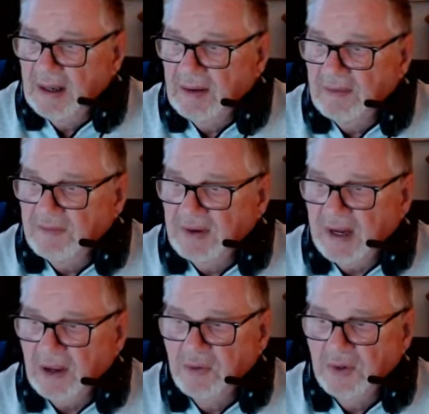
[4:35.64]
wird
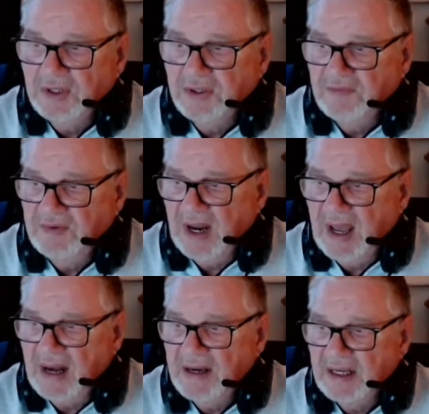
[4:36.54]
der Kurs schon
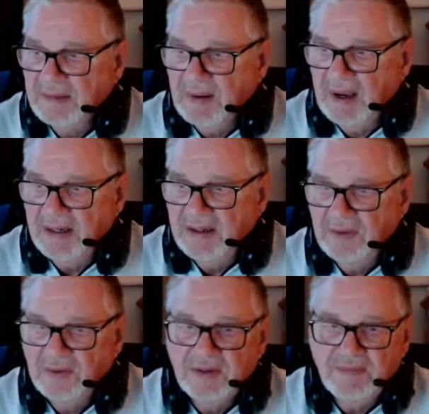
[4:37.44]
wieder anders berechnet.
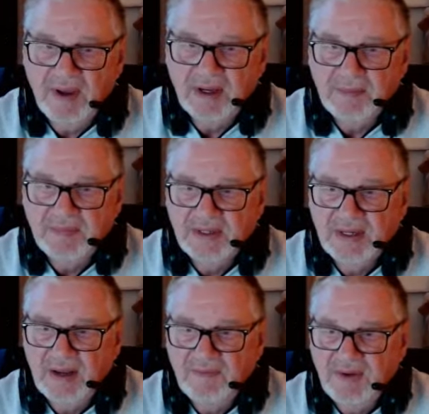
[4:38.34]
Und zwar gibt es
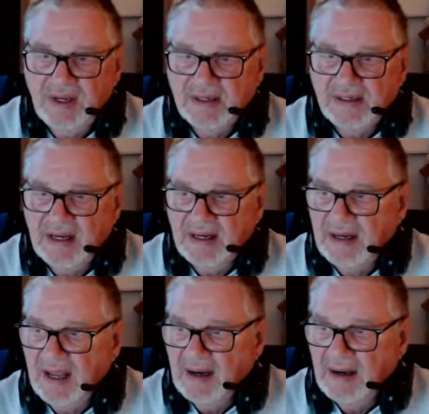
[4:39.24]
da, wie ihr seht,
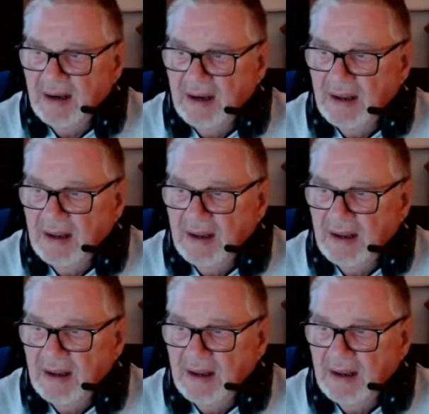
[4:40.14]
dann